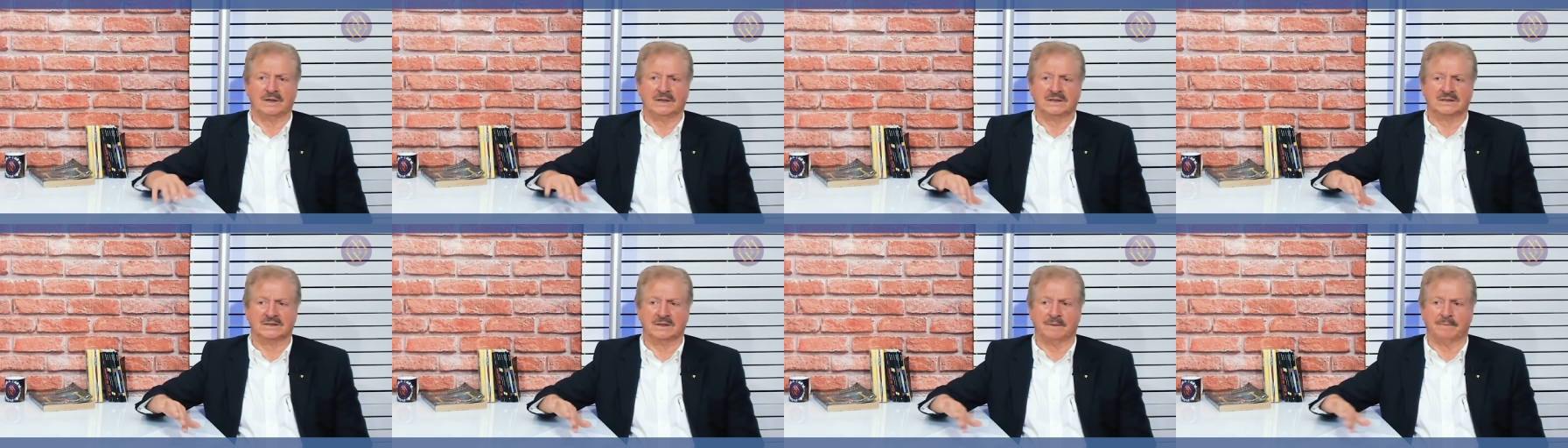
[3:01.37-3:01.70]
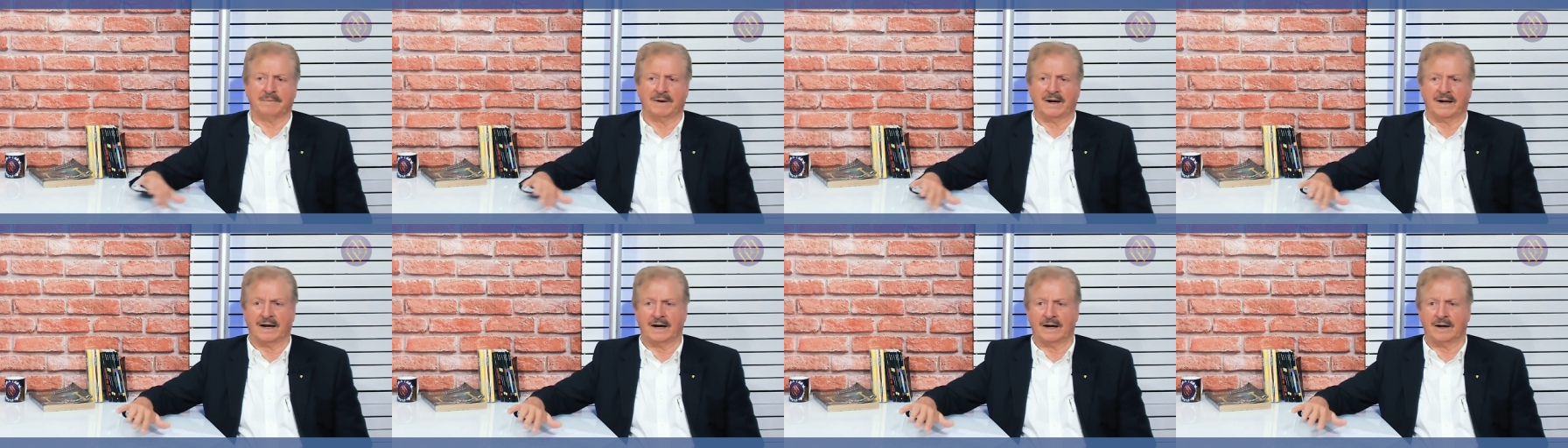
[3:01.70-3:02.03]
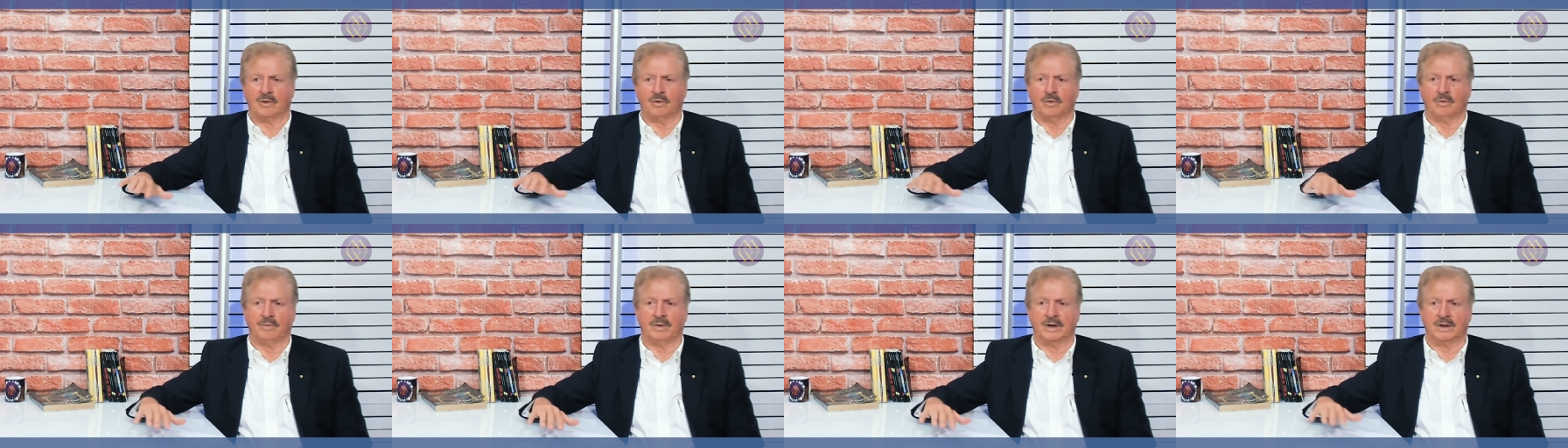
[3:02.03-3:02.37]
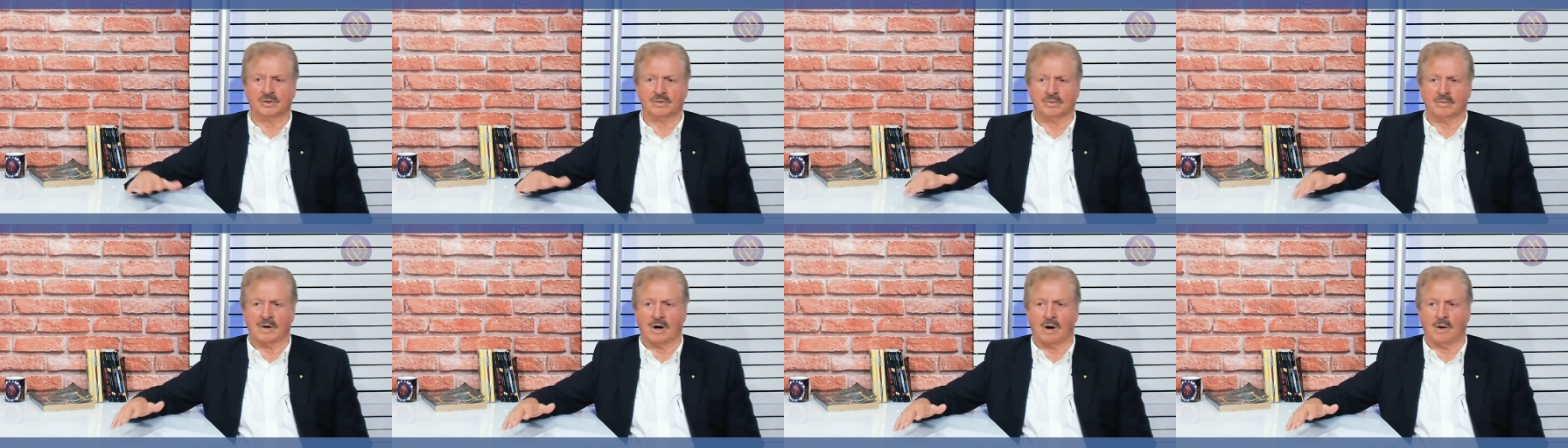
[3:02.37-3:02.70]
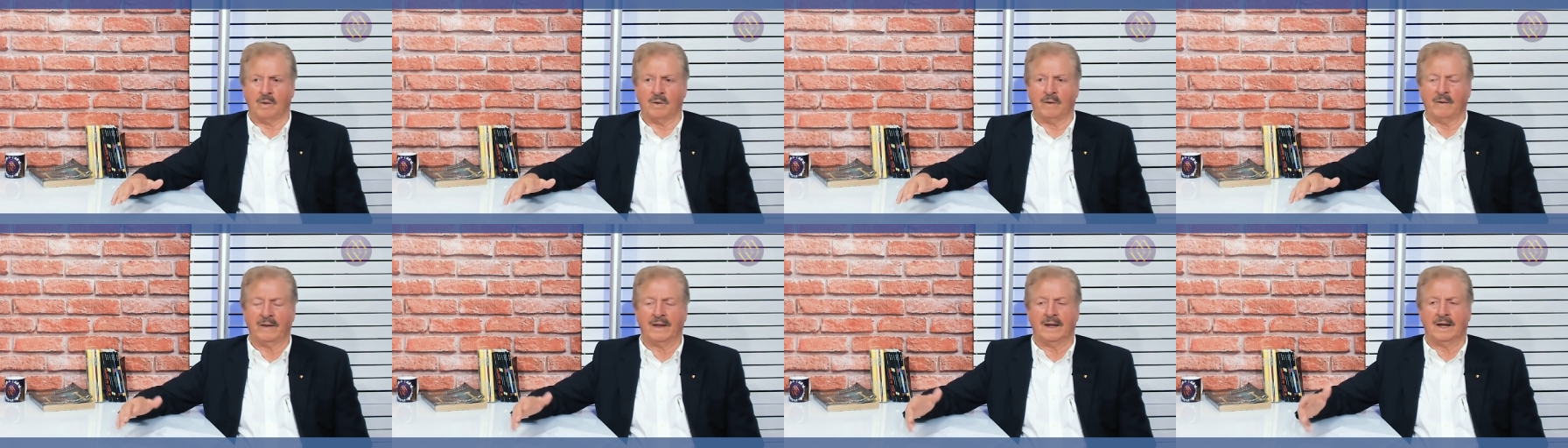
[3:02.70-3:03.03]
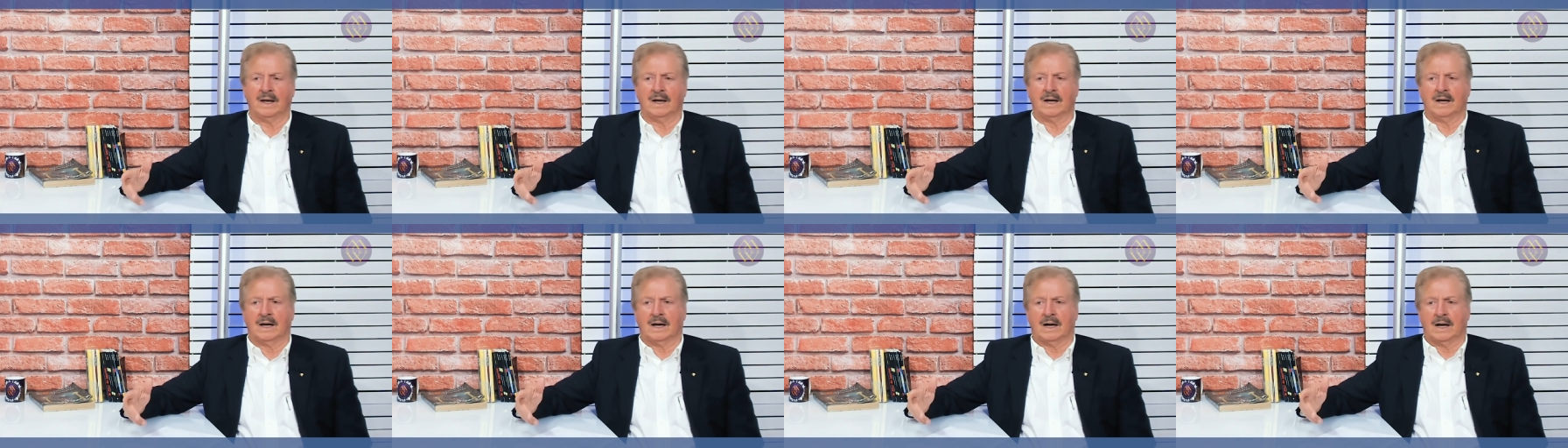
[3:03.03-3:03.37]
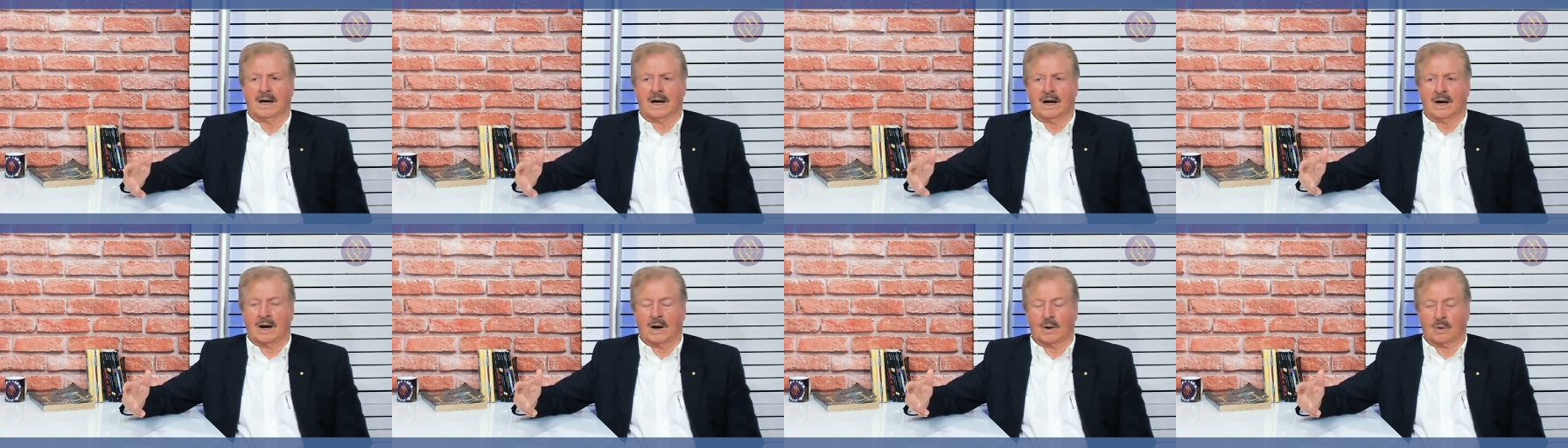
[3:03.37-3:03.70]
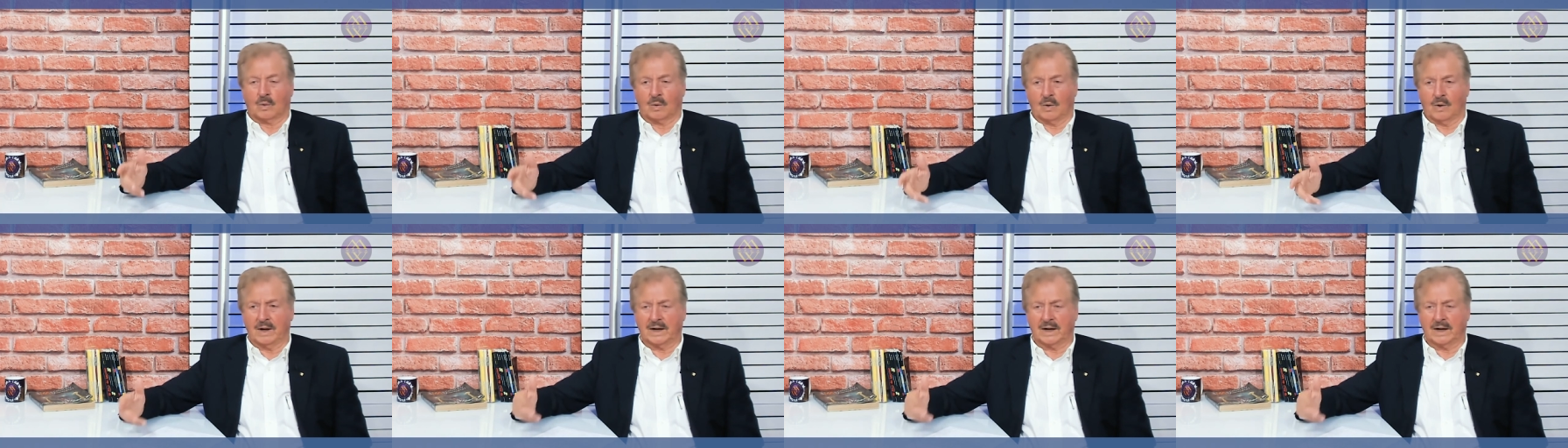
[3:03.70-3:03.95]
e separar o bem do mal. Com